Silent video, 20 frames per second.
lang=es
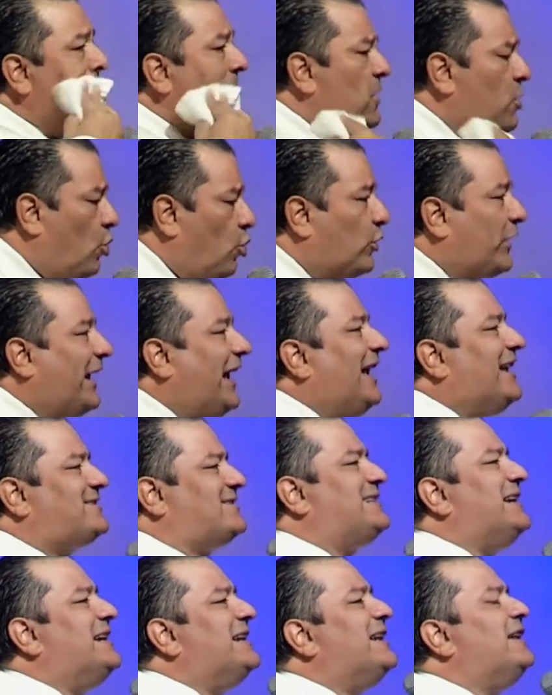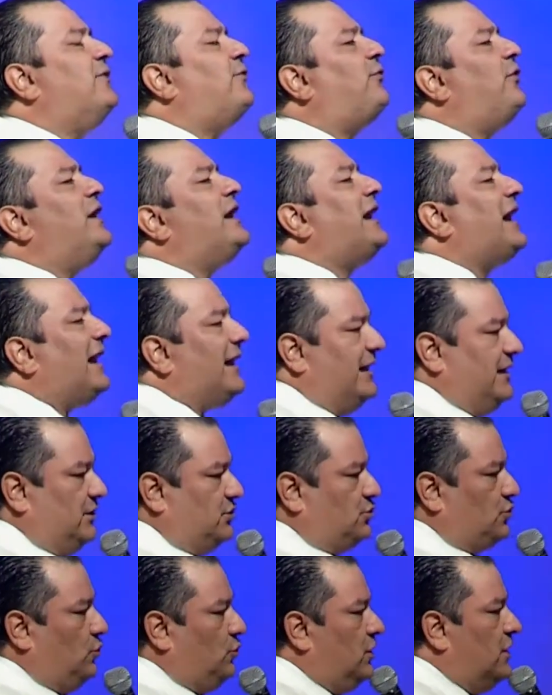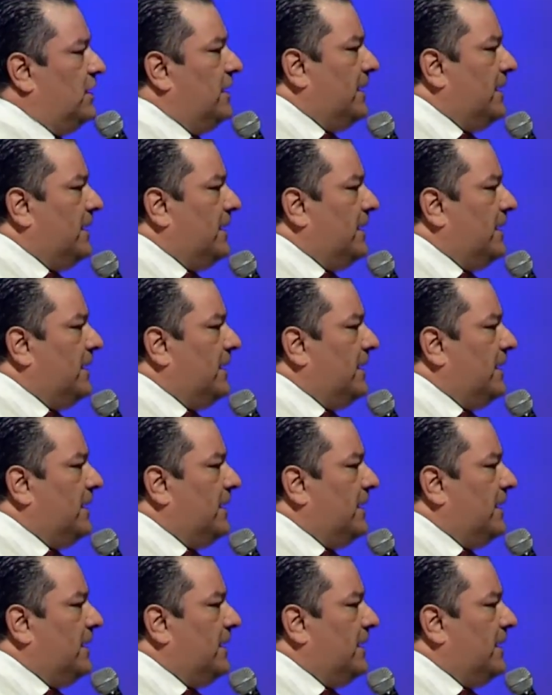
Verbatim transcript: ¿O qué significa eso?